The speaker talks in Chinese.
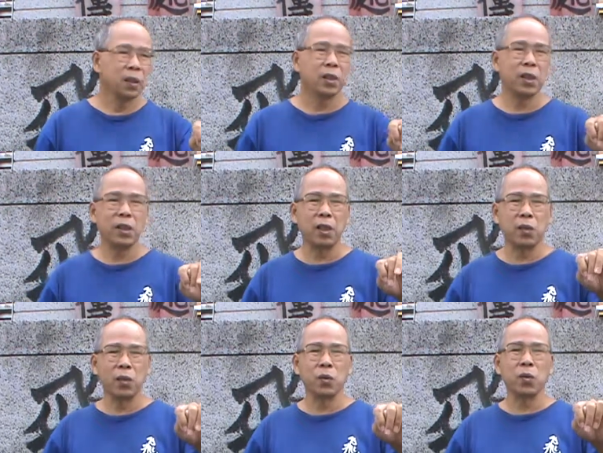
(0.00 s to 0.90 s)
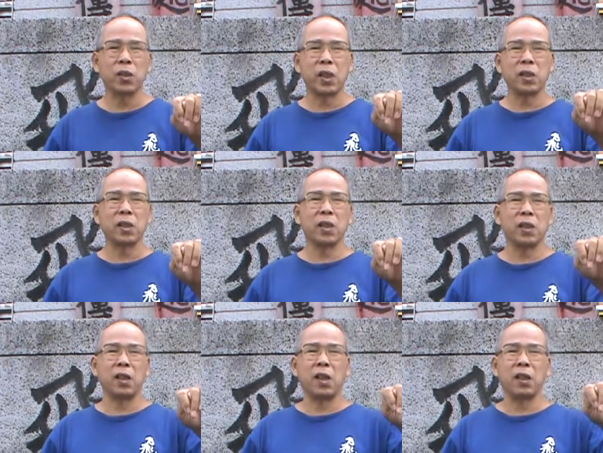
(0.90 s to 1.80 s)
经历了种种政治
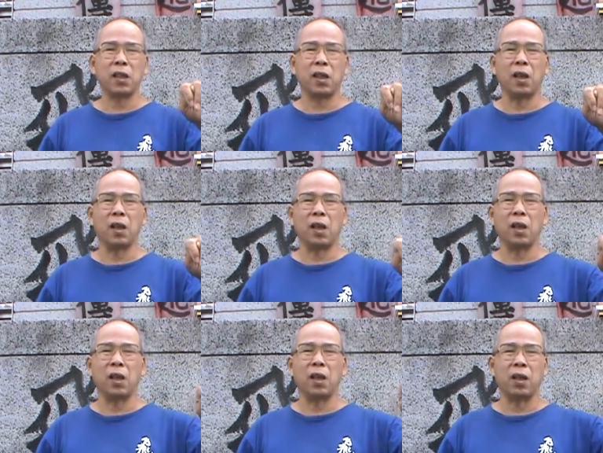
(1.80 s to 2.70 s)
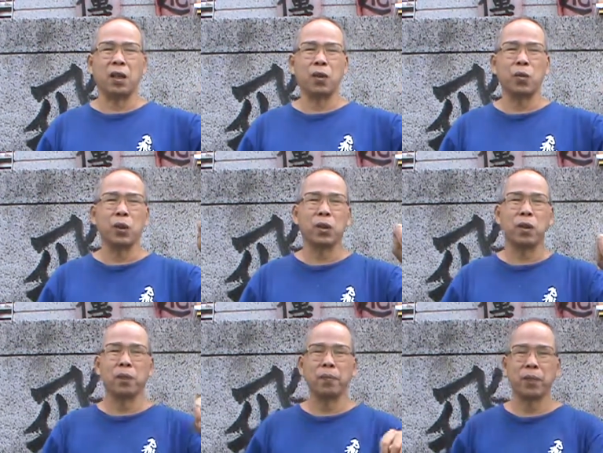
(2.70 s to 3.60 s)
这个这个运
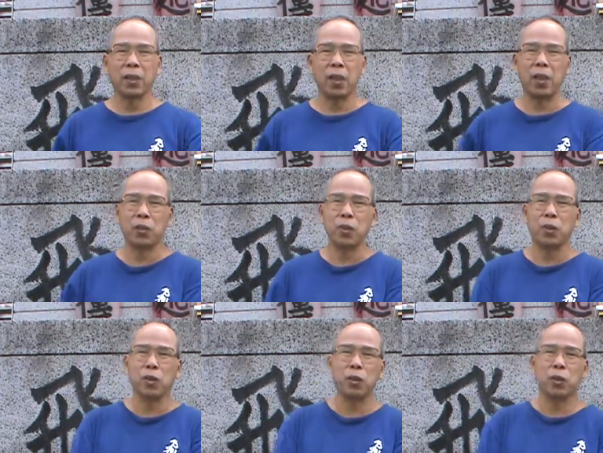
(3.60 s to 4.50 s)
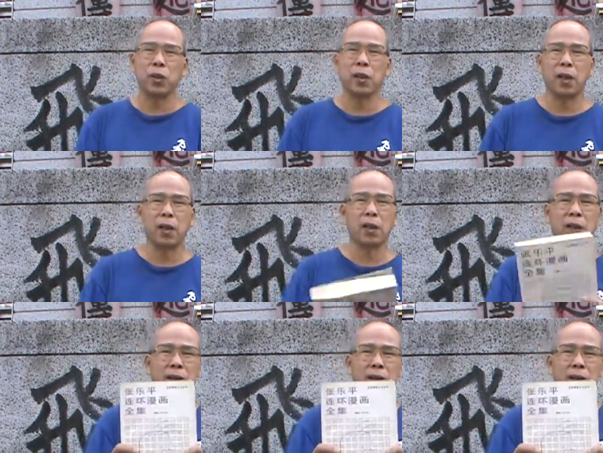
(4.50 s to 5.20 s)
动。没有存活下来了，